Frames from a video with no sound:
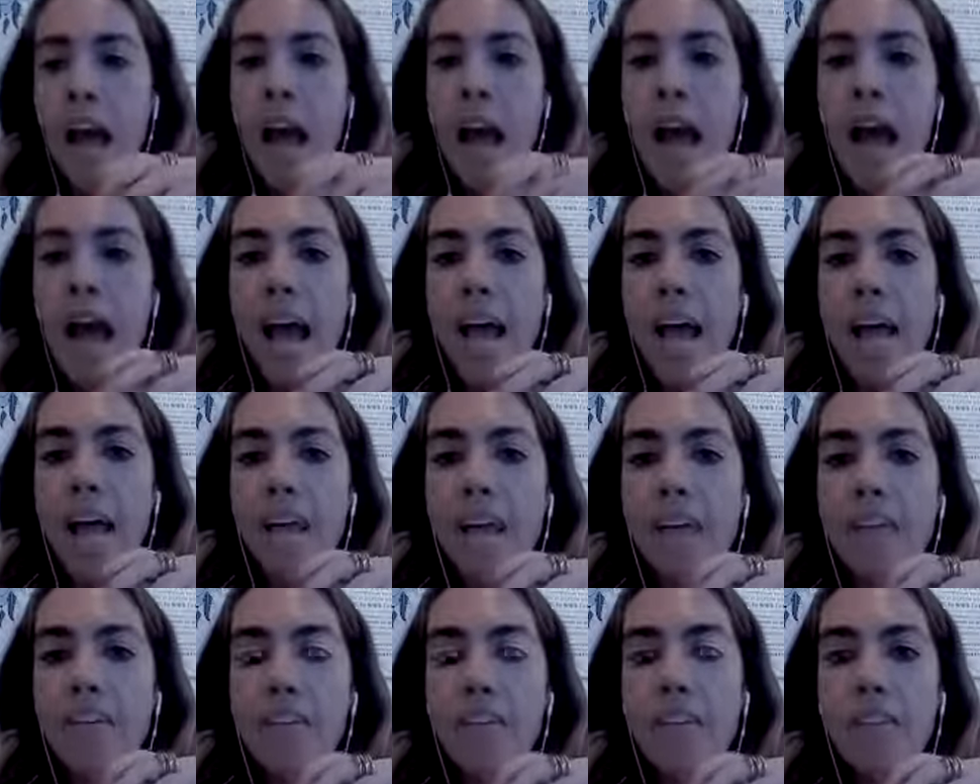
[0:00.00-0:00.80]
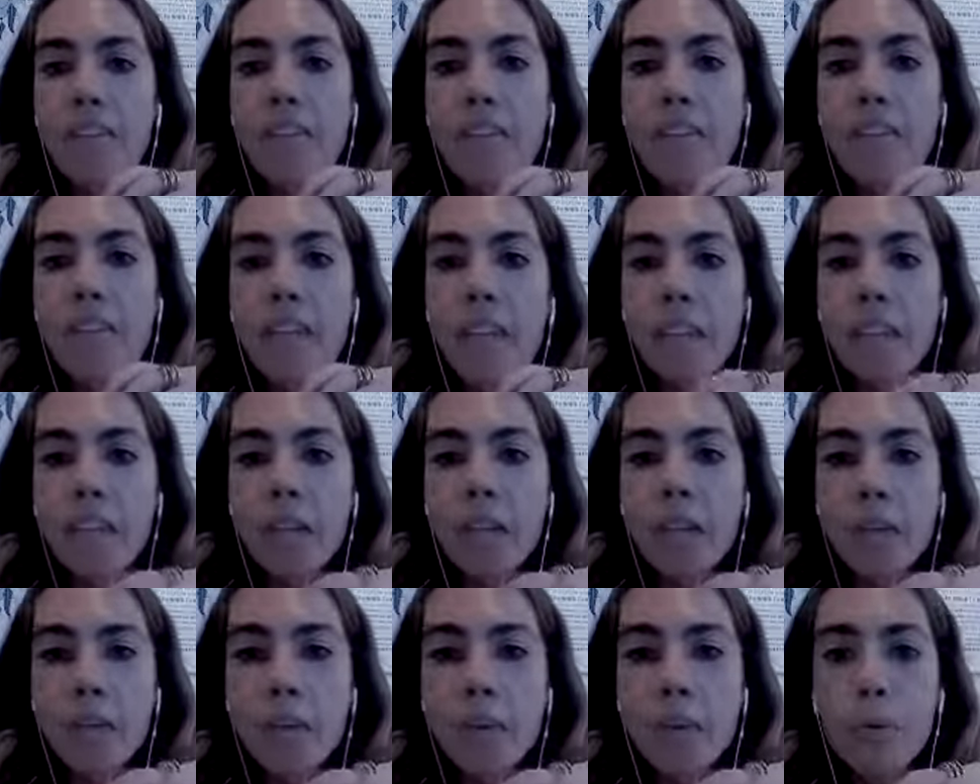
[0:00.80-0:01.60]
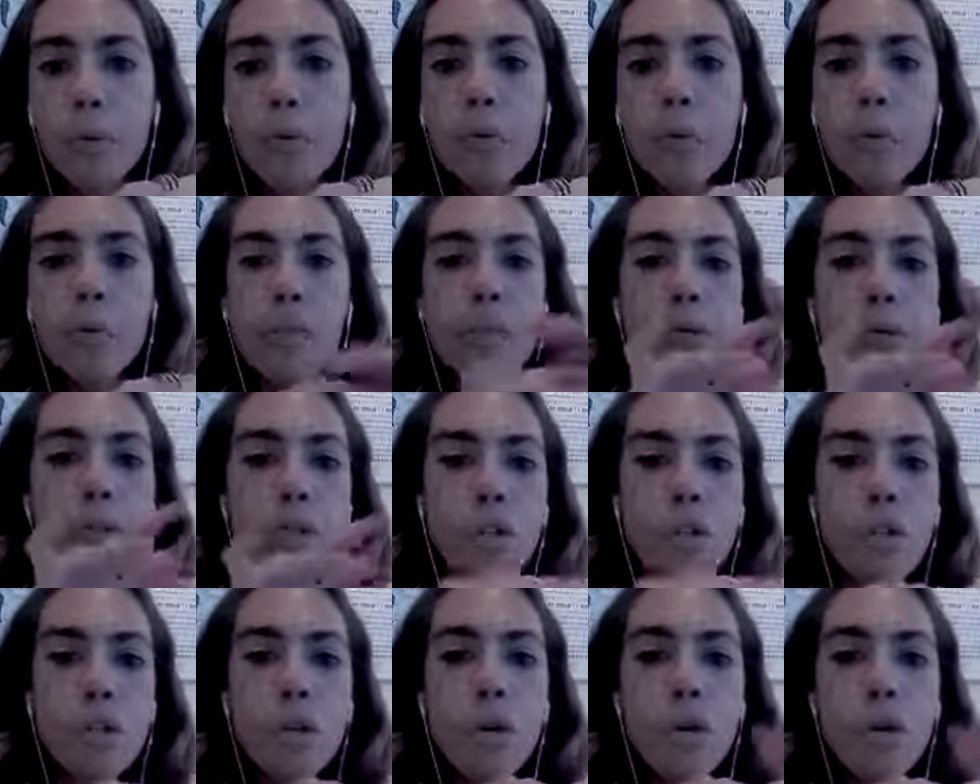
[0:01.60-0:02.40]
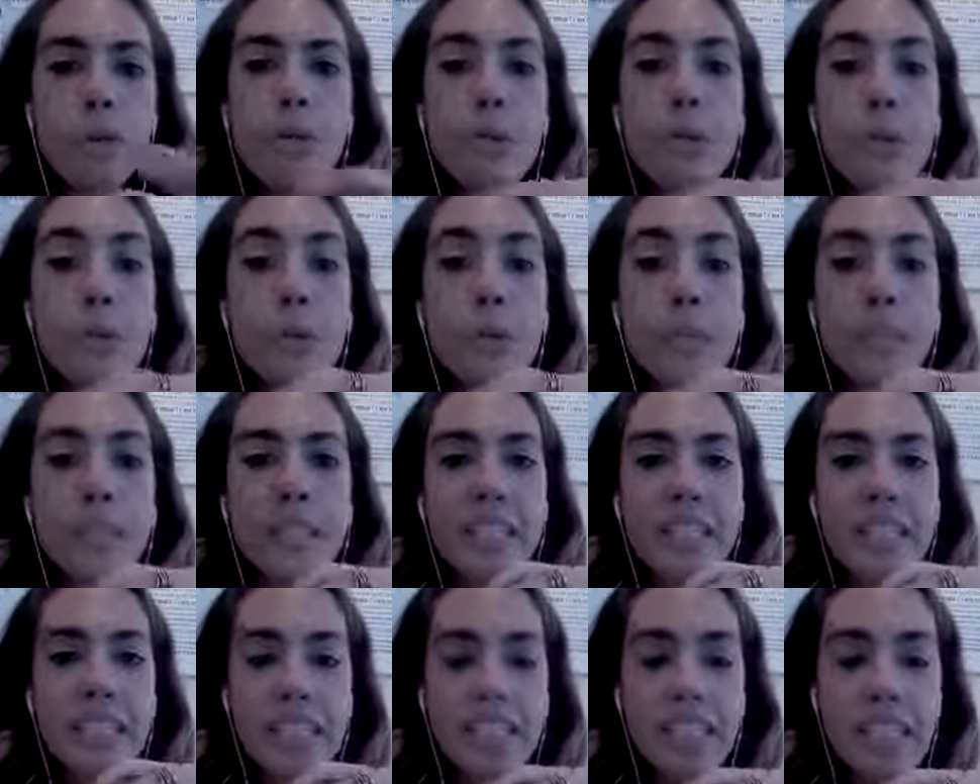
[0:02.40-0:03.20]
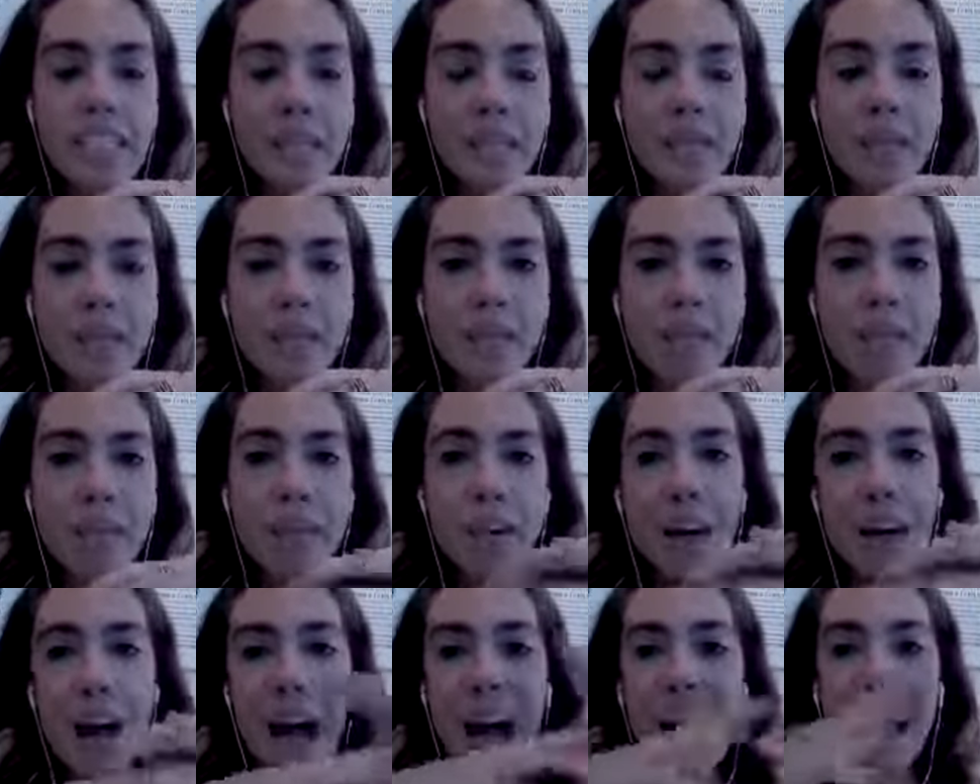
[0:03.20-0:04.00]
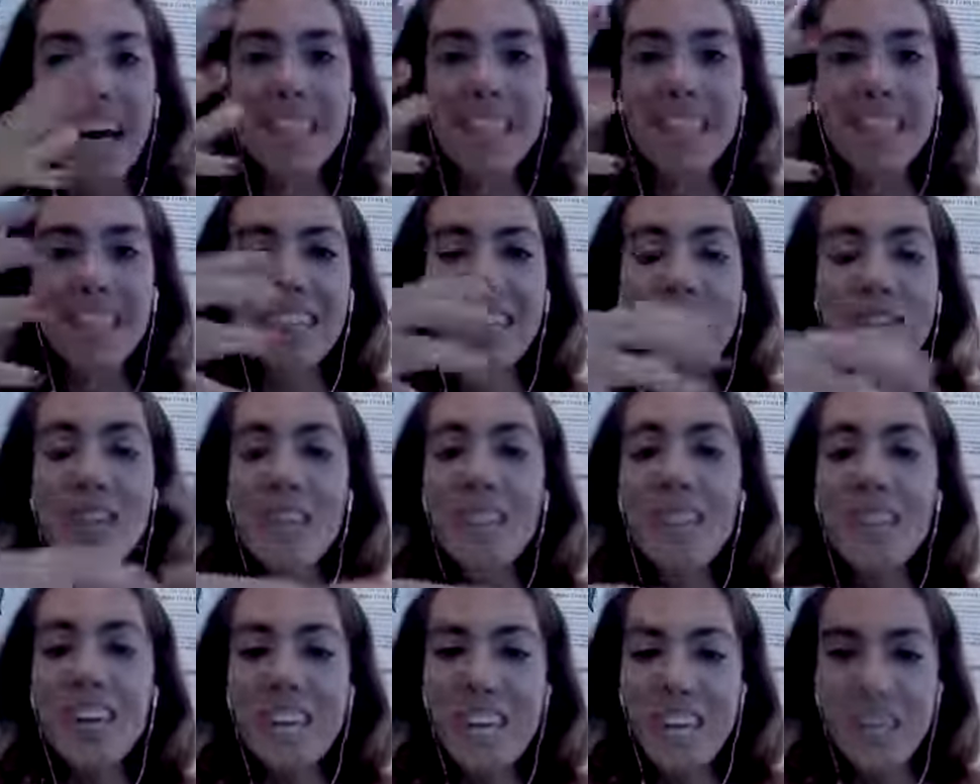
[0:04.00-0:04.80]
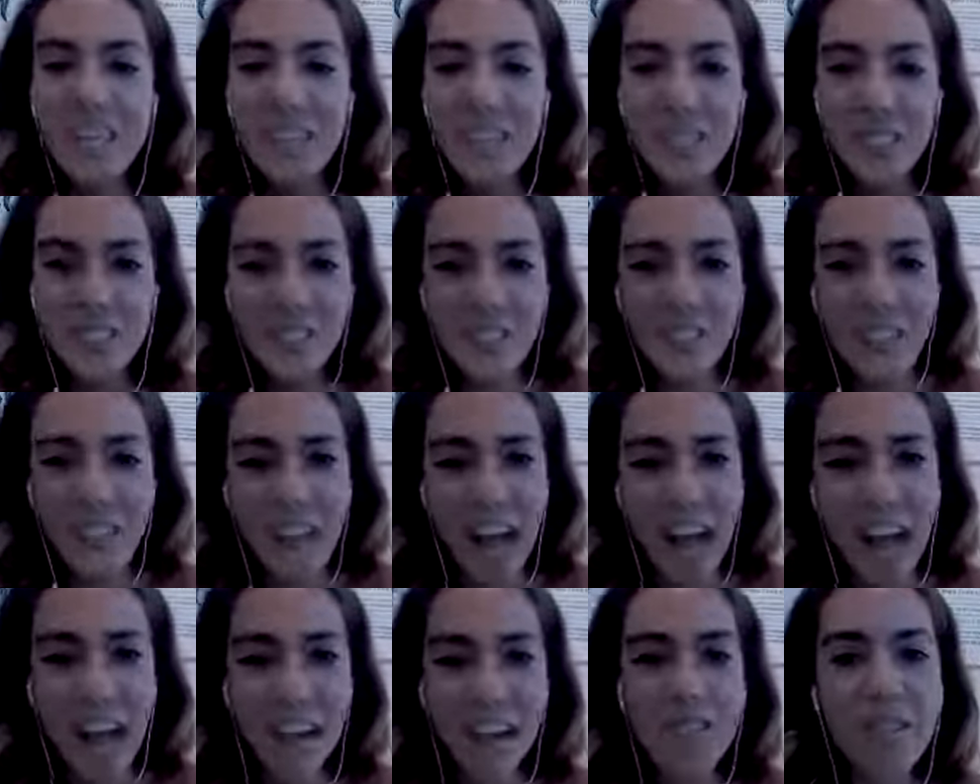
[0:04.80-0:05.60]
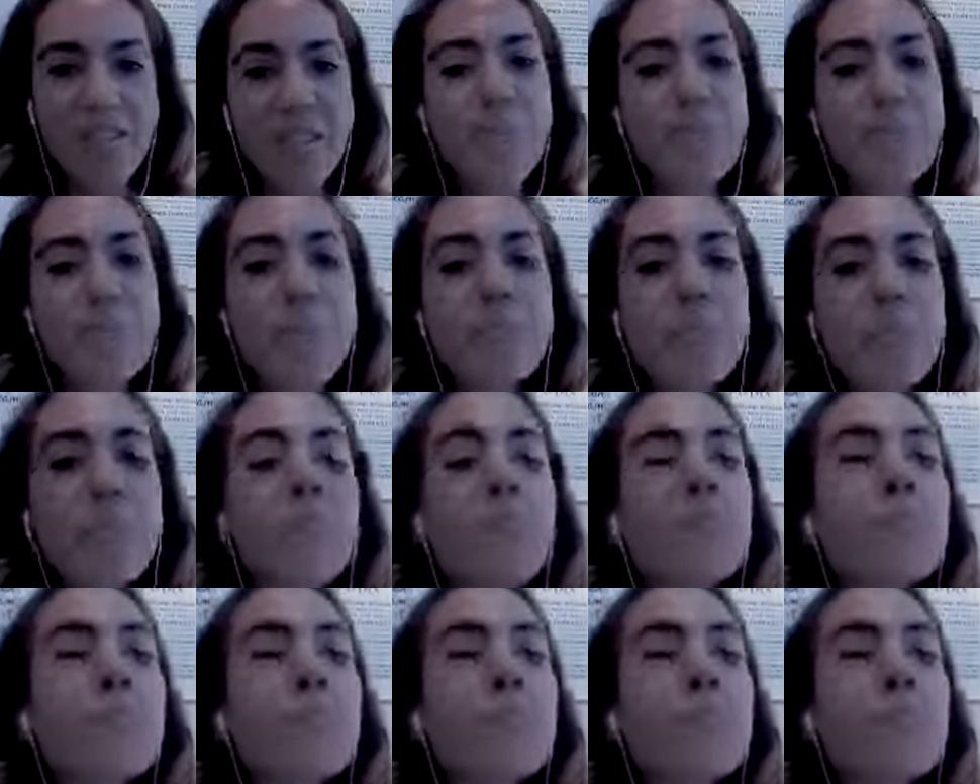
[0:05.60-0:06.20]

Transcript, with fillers: Ein wichtiger Punkt ist, und jetzt komme ich zu den sieben Arten, um besser zu schlafen,